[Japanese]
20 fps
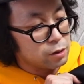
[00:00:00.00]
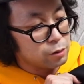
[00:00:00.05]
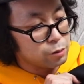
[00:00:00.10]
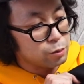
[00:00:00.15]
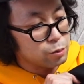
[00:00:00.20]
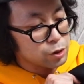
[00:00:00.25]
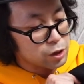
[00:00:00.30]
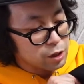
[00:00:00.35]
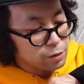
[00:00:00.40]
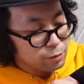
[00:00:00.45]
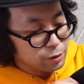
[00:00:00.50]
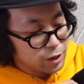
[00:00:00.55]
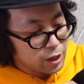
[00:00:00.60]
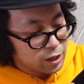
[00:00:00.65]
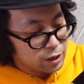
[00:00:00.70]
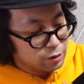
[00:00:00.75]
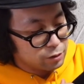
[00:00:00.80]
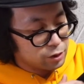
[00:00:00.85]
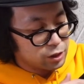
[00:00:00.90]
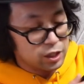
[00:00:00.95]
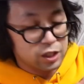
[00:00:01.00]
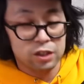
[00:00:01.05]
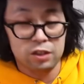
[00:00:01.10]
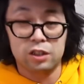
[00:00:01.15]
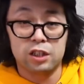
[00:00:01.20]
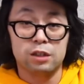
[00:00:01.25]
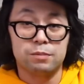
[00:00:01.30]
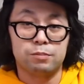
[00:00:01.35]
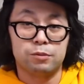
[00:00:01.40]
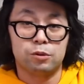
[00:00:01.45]
どうしてもなんかその止
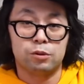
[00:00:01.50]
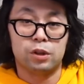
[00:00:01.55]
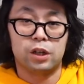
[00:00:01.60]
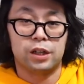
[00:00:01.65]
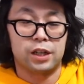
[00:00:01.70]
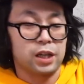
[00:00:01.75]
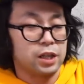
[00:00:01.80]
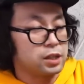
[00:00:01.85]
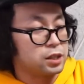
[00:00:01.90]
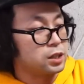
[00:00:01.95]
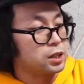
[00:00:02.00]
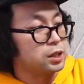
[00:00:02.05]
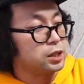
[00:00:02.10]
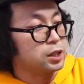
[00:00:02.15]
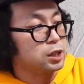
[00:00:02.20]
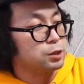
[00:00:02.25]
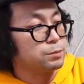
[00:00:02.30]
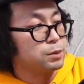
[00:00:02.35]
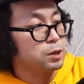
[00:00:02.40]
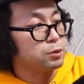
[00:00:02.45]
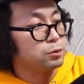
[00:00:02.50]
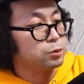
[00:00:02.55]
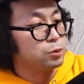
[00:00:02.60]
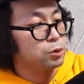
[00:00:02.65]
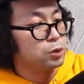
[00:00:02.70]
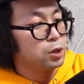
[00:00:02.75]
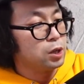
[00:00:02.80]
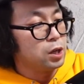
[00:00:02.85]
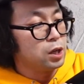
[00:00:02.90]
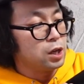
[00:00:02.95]
水ジップとかね、使ってしまうと、